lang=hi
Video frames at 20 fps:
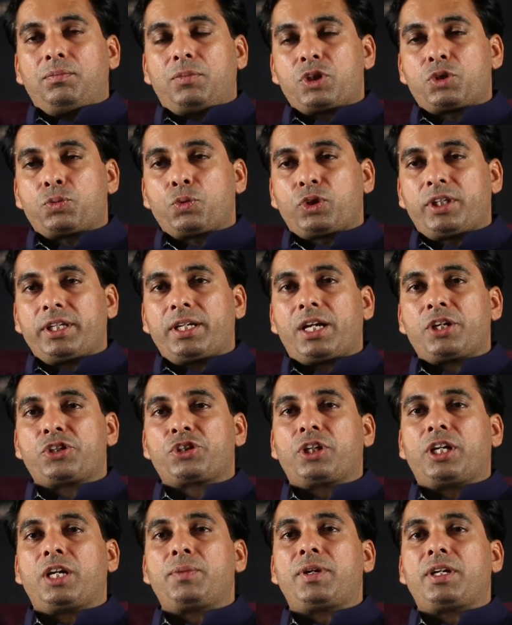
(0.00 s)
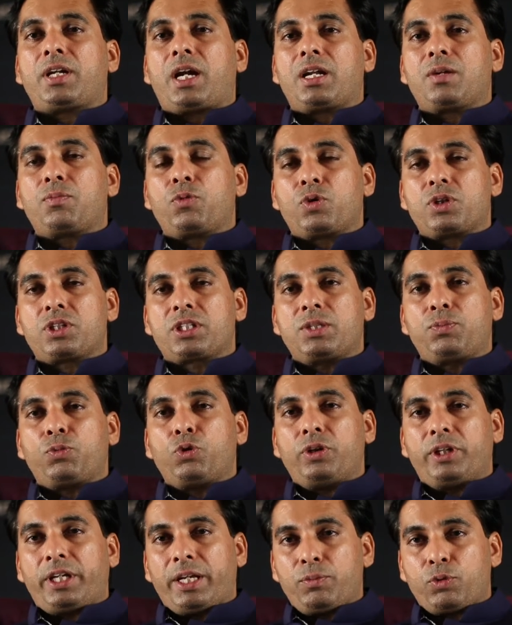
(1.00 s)
मजबूती का श्रेय मैं टाटा मोटर्स की
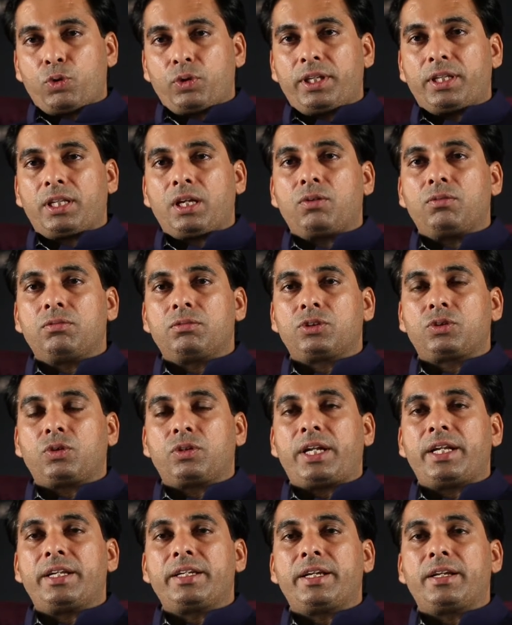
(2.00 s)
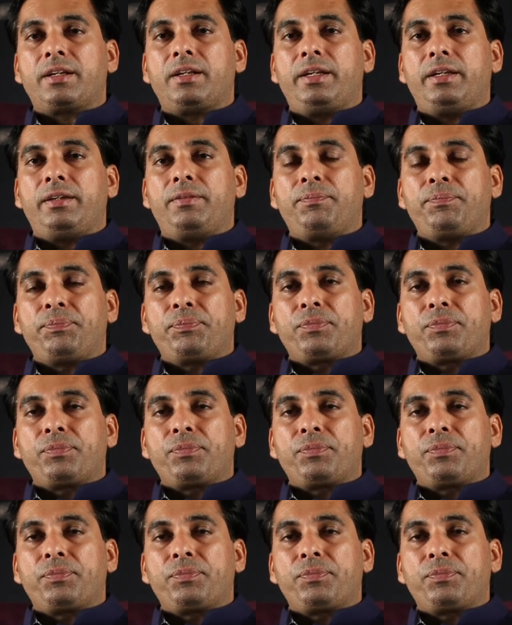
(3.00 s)
पूरी टीम को देता हूँ जो डेडिकेटली